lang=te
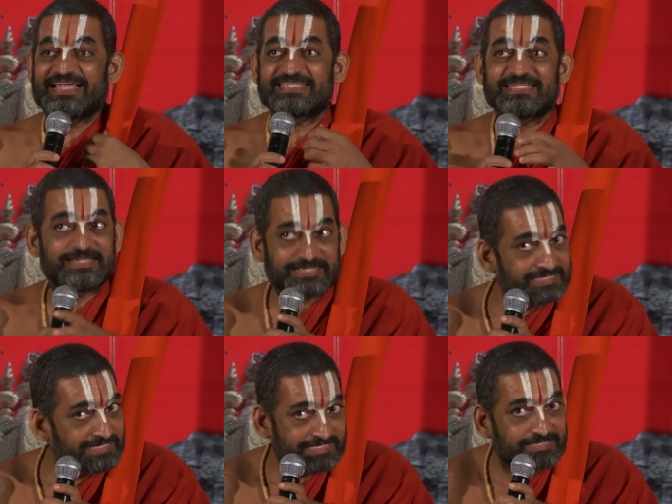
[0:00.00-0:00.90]
ఐ సెట్
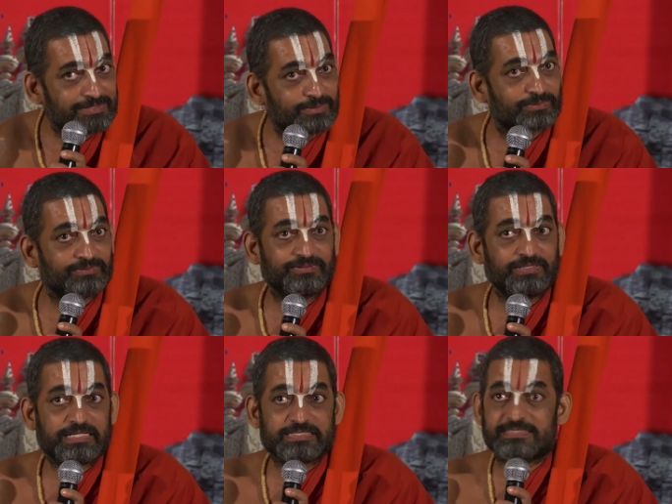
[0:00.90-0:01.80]
ఈజ్ ఇట్ సో
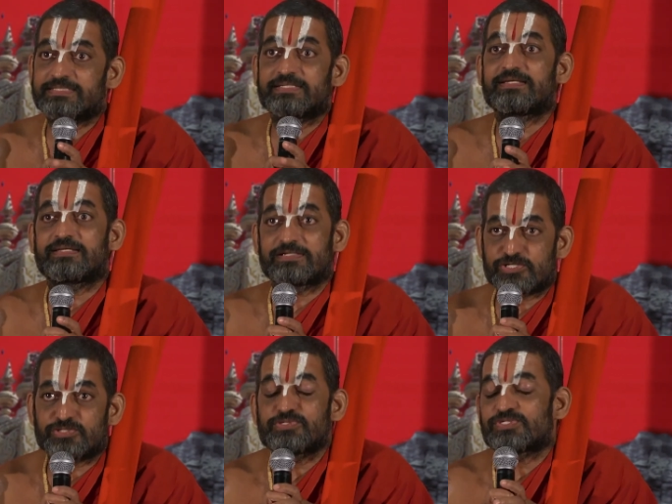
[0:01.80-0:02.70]
ఈజ్ ఇట్
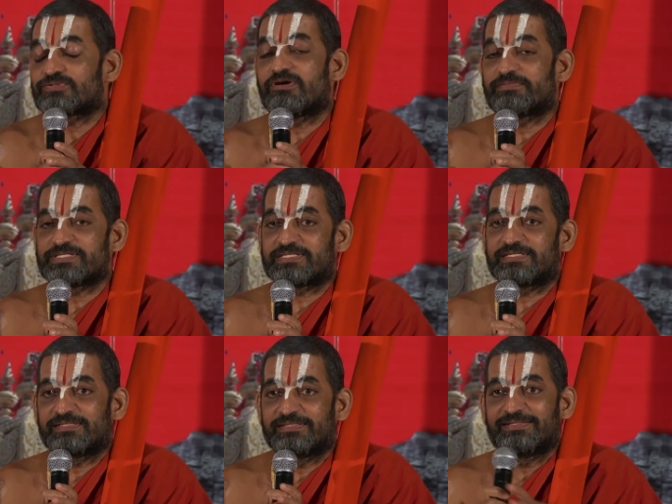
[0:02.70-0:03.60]
ట్రూ స్వామీజీ
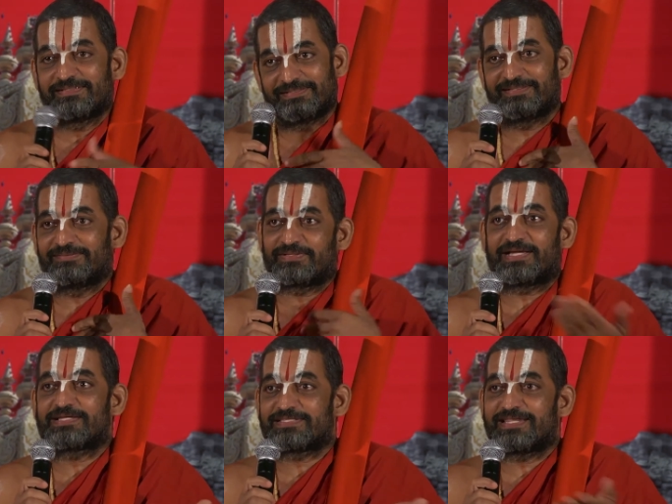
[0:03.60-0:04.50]

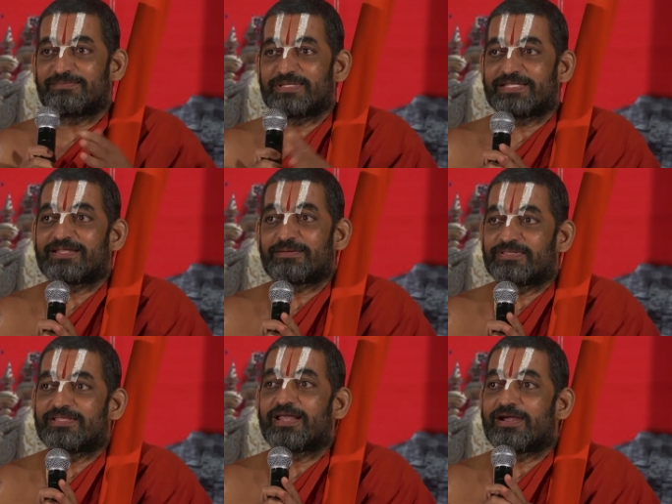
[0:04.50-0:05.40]
కాజీ నేను మీ దగ్గర
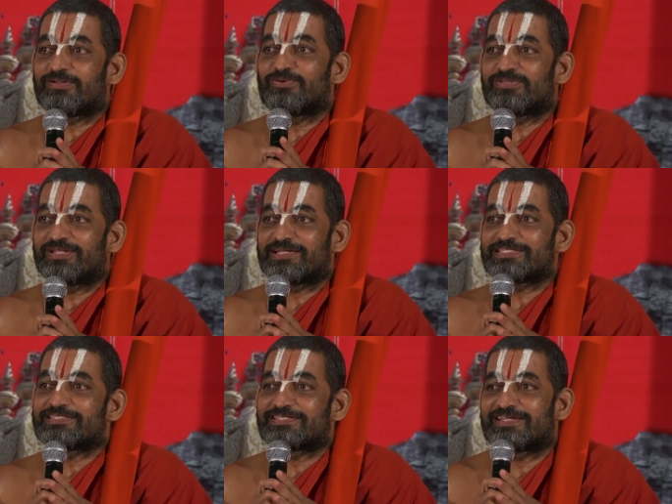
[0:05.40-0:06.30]
అబద్ధాలు ఆడకూడదు
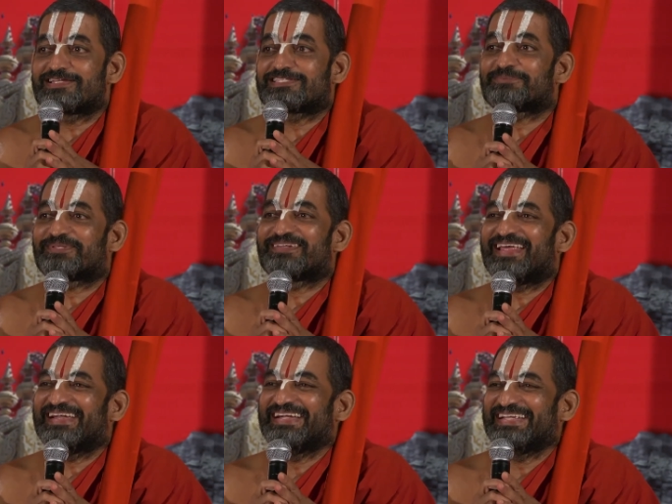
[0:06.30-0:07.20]
కనుక సిన్సియర్గా
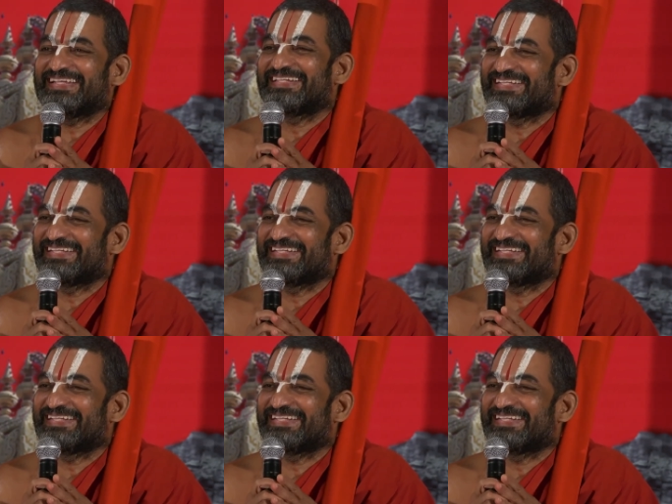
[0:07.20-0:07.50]
చెప్తున్నానండి